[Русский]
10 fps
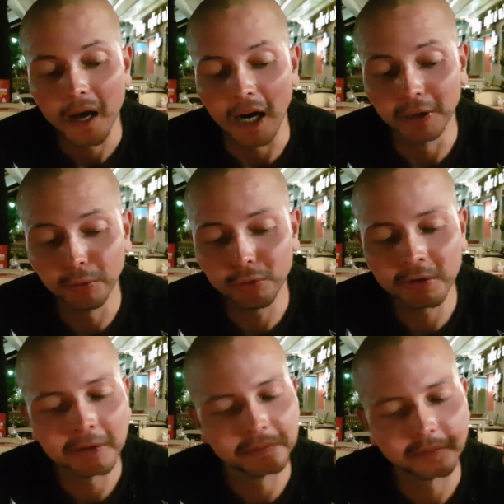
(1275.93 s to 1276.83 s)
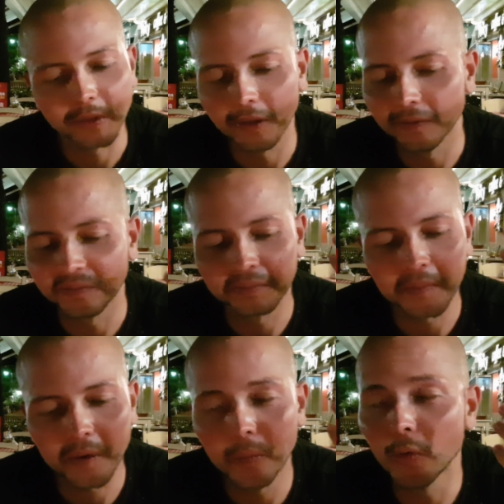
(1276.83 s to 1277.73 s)
А тут
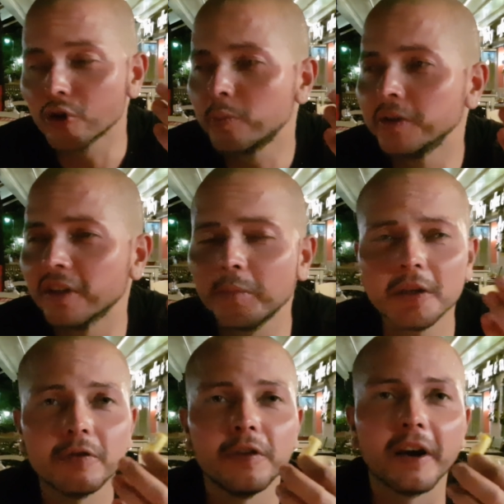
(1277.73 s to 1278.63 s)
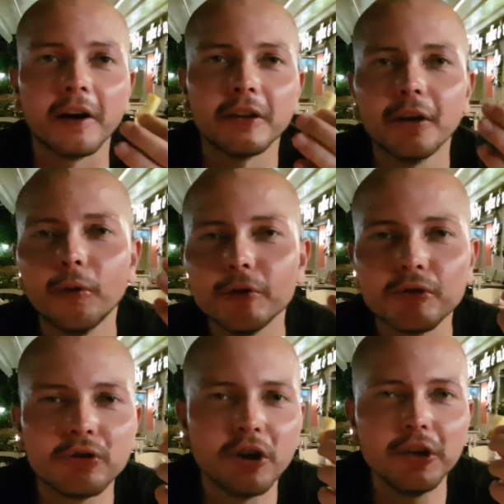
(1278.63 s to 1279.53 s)
может быть атмосфера, такое
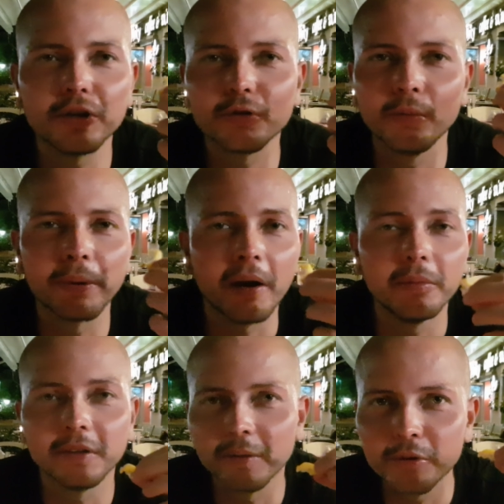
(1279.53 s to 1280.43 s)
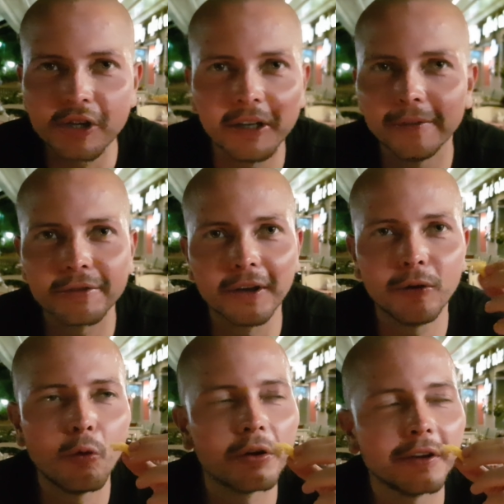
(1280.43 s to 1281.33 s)
ощущение, что прям это, мишленовская
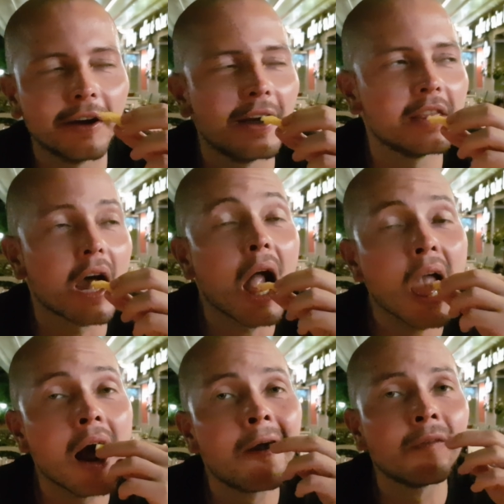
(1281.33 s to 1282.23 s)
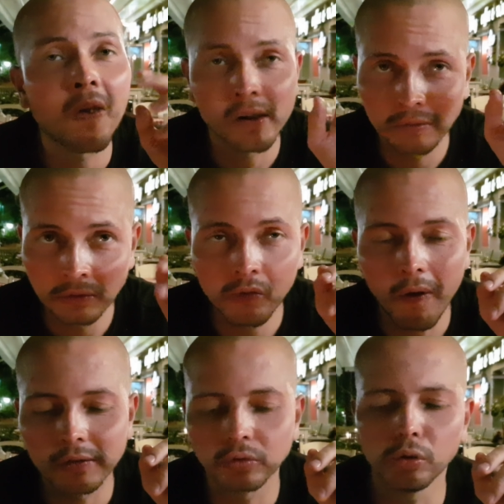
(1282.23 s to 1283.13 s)
кухня какая-то.
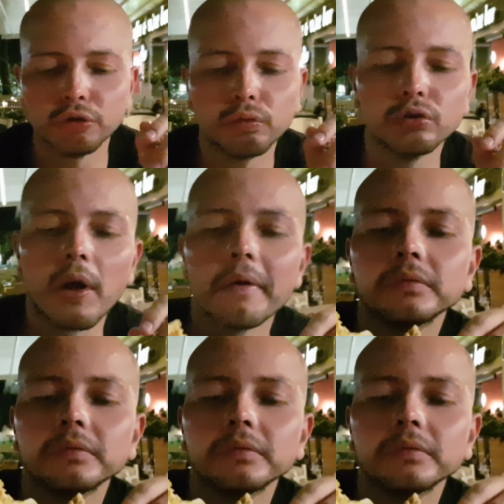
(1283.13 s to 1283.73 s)
Очень вкусно.